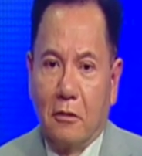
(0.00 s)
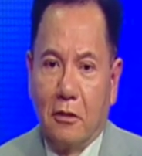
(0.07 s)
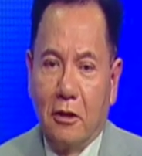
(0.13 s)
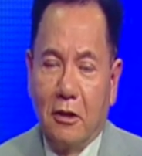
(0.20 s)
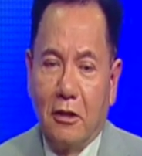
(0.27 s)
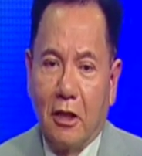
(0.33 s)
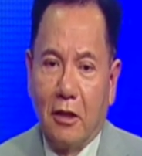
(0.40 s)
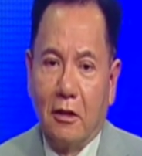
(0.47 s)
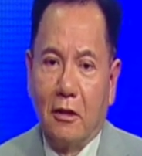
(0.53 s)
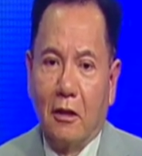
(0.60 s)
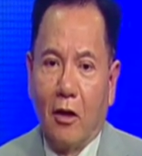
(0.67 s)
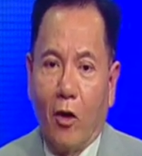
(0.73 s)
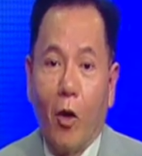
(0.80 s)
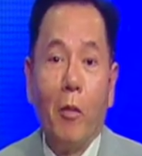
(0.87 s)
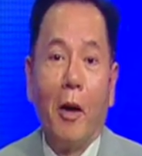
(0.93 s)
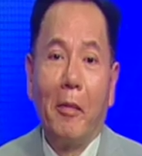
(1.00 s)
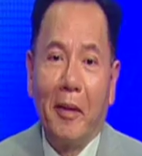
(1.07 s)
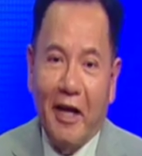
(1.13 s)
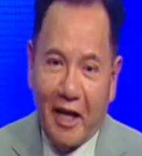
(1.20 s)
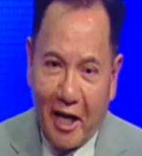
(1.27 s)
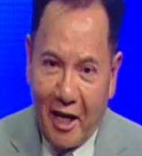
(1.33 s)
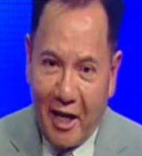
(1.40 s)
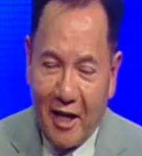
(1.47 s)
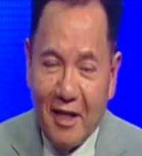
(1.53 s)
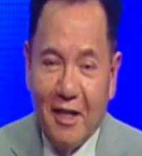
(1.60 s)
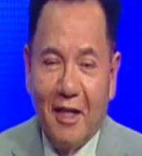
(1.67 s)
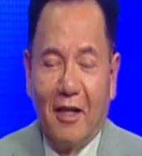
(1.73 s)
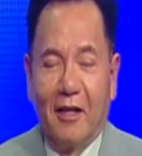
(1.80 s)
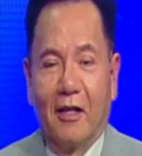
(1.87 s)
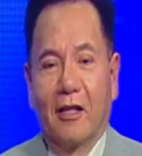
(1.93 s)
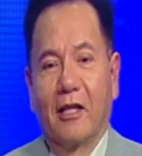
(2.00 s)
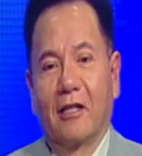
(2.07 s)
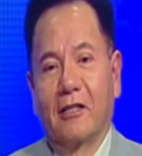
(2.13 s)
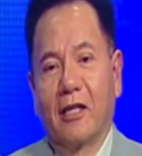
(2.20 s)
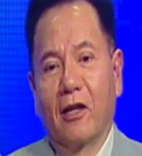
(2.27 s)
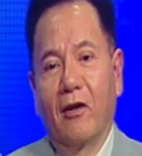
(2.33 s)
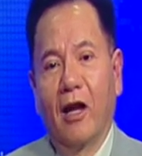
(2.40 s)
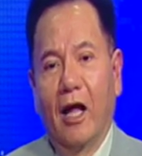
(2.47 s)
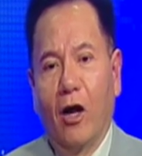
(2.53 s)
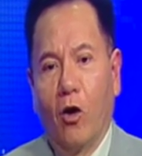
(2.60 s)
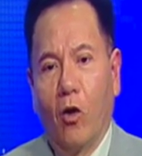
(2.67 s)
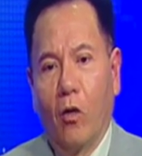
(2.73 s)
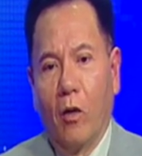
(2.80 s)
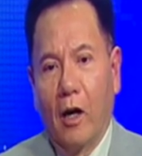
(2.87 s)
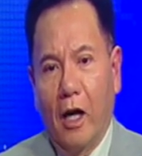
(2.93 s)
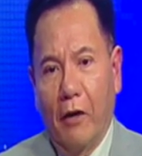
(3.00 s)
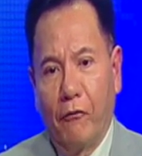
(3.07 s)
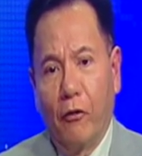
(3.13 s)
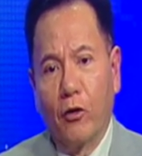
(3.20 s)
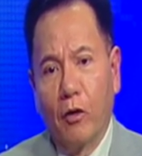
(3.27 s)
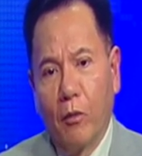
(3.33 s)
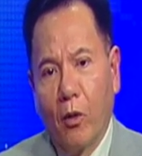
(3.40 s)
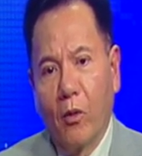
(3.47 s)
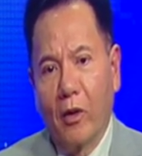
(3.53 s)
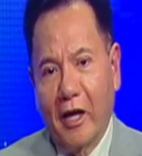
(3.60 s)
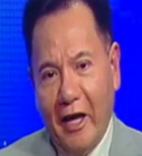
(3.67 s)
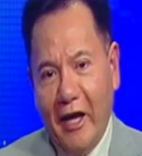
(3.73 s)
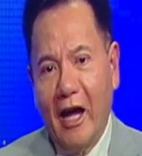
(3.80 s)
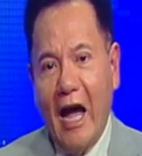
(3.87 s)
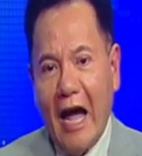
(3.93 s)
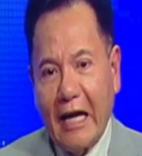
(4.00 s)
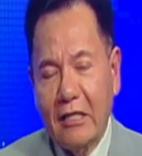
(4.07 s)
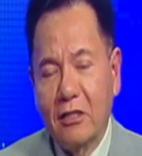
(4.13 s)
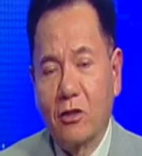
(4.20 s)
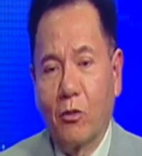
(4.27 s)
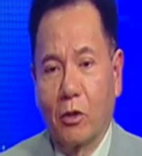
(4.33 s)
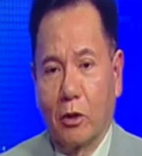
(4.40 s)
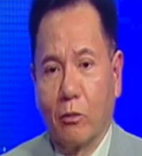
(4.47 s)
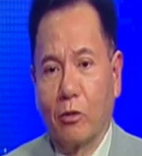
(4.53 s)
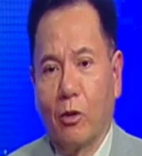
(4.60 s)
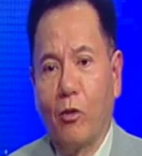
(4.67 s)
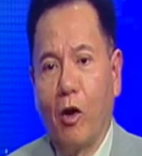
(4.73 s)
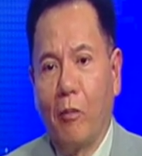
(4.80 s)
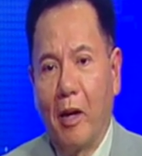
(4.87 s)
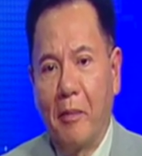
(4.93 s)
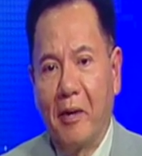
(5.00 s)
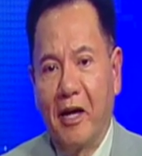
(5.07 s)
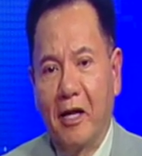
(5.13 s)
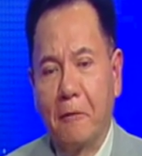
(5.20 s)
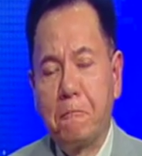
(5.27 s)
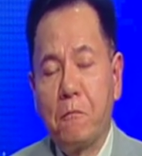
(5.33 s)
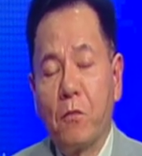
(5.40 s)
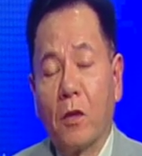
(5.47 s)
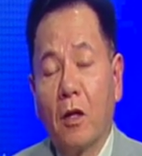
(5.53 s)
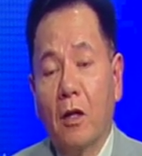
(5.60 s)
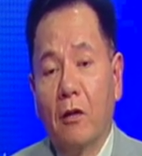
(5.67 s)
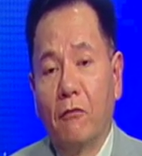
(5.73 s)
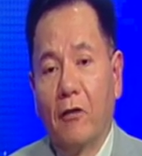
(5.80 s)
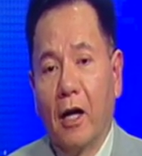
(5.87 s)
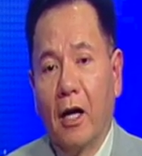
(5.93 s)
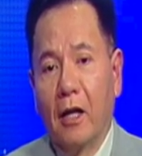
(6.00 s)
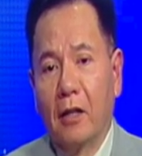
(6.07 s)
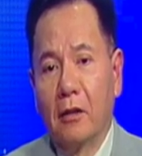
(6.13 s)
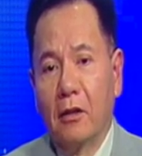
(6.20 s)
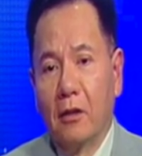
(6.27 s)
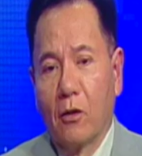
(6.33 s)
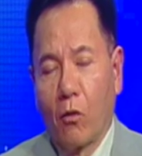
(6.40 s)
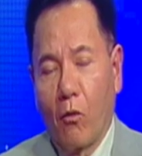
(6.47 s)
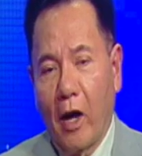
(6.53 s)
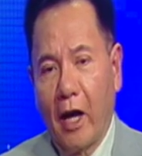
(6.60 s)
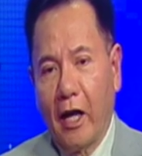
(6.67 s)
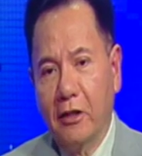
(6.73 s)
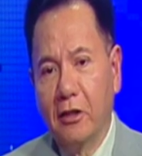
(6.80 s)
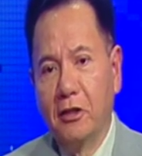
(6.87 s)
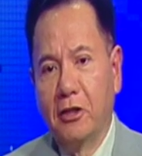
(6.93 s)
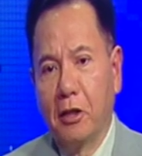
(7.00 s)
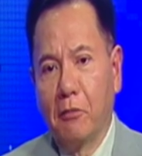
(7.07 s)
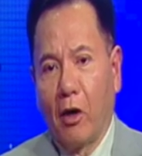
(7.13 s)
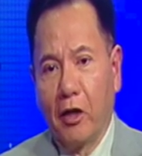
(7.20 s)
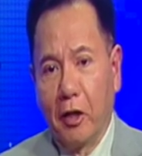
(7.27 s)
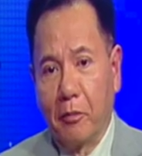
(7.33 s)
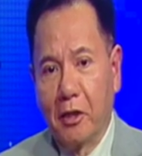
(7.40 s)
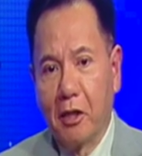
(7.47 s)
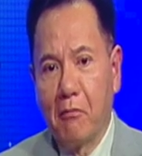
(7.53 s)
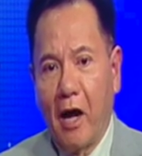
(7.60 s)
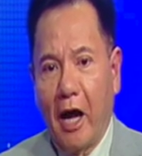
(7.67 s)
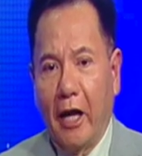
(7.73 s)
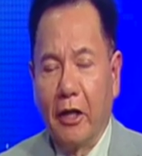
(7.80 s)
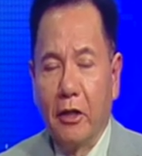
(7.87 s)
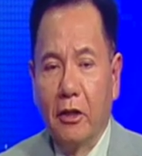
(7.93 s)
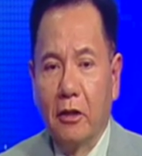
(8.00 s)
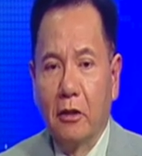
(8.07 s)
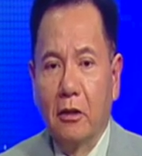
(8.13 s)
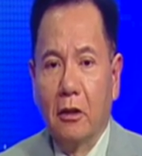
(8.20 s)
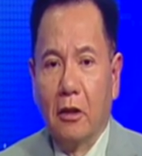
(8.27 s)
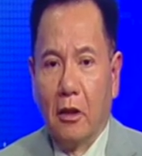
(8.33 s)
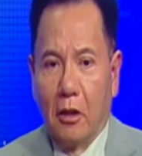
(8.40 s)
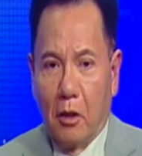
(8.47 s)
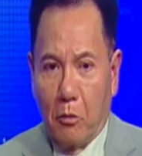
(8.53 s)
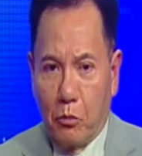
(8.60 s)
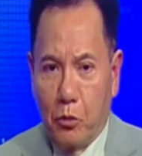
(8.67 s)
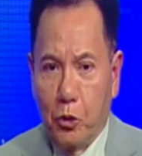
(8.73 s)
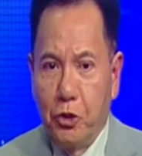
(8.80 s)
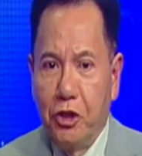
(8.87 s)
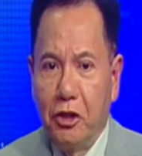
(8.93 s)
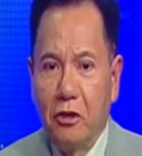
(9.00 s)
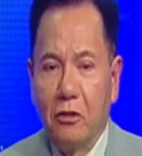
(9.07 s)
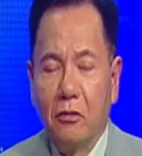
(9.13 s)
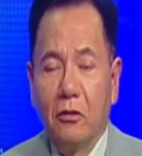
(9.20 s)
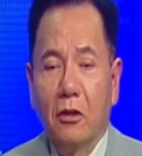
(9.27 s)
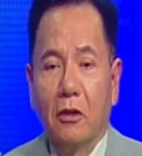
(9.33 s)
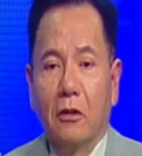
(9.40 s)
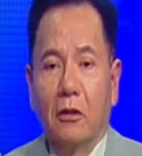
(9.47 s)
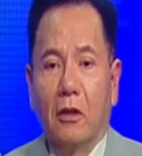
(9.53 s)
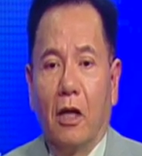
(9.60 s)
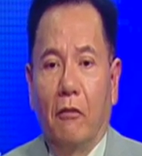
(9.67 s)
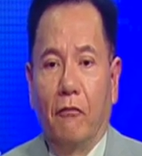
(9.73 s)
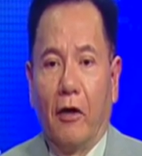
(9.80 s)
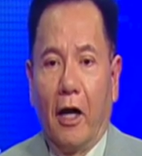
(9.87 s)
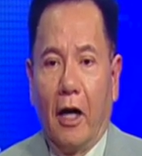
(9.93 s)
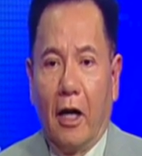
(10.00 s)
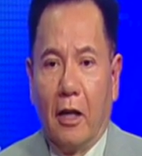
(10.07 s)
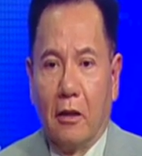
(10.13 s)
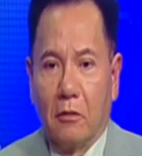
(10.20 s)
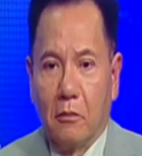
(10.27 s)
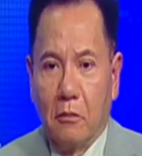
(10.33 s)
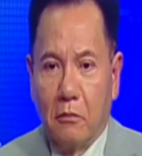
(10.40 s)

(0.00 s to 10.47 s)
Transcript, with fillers: chương trình Obamacare và thật ra nó là Affordable Care Act của Tổng thống Obama và qua các chương trình bảo hiểm thương mại như Blue Shield và